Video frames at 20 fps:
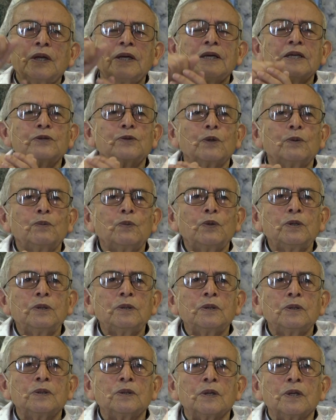Esto es
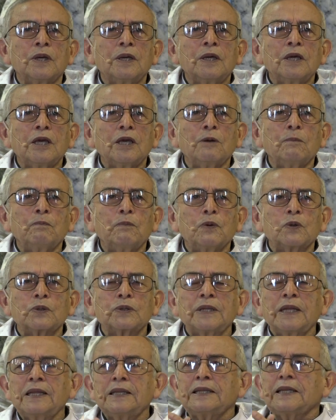muy
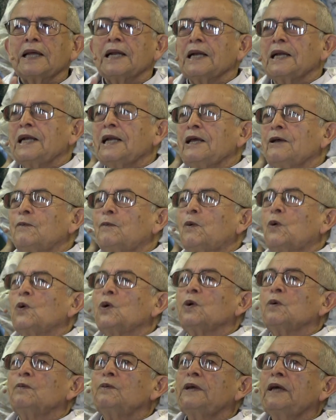importante, le
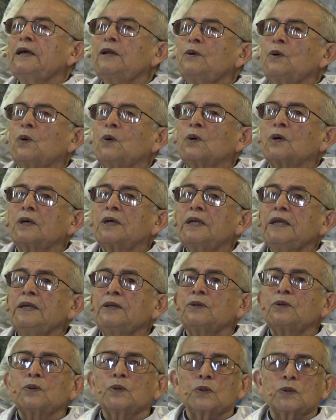volvieron
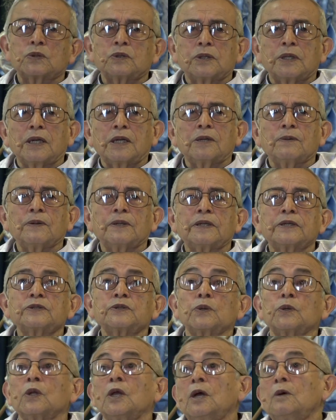gritos de
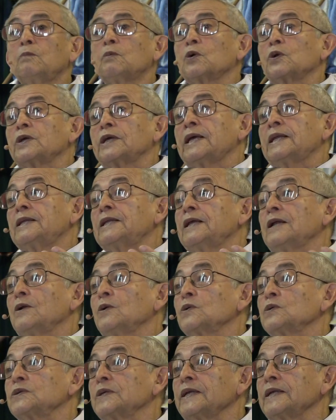liberación, porque antes
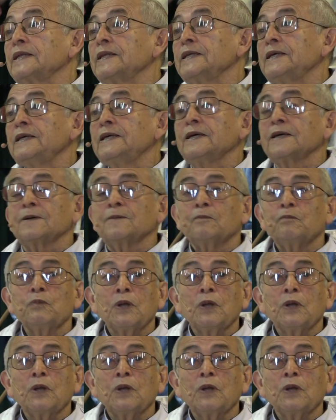los tenía.